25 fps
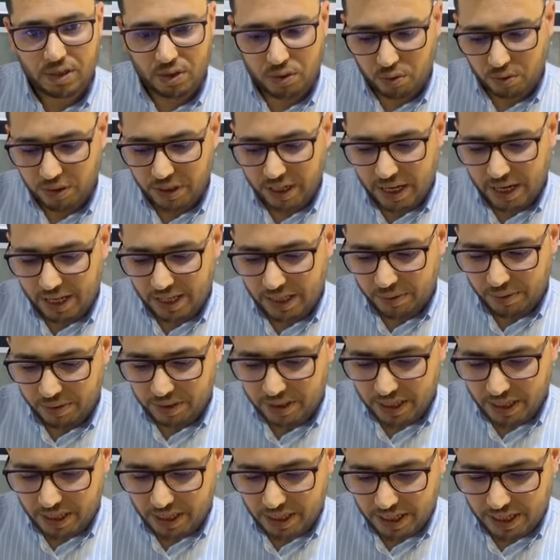سي سونيا اهلا
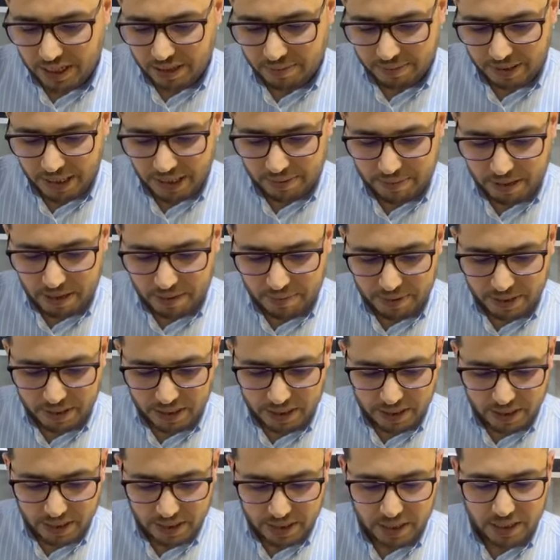وسهلا مرحبا
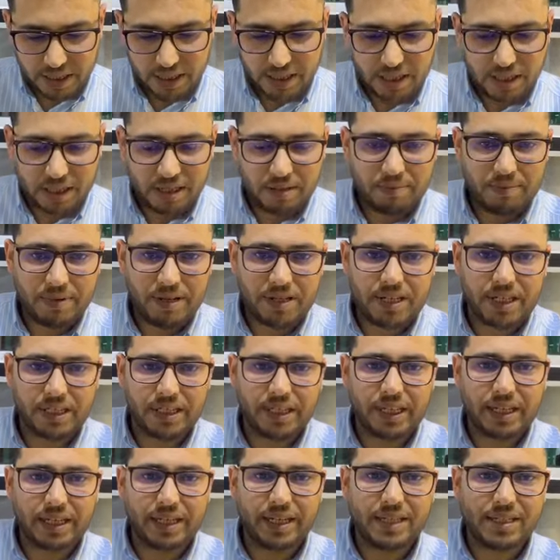بك
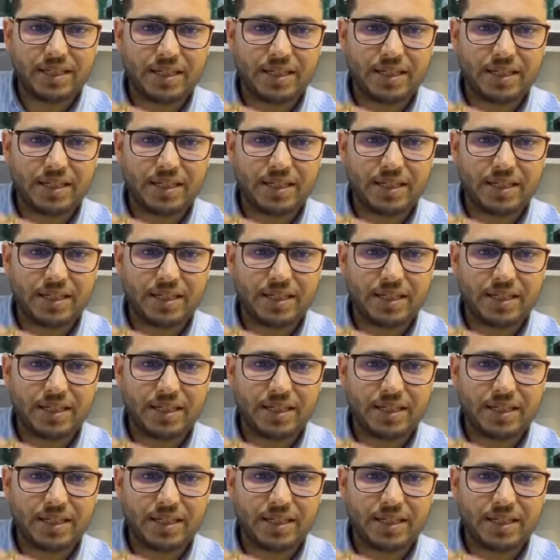البنات هذا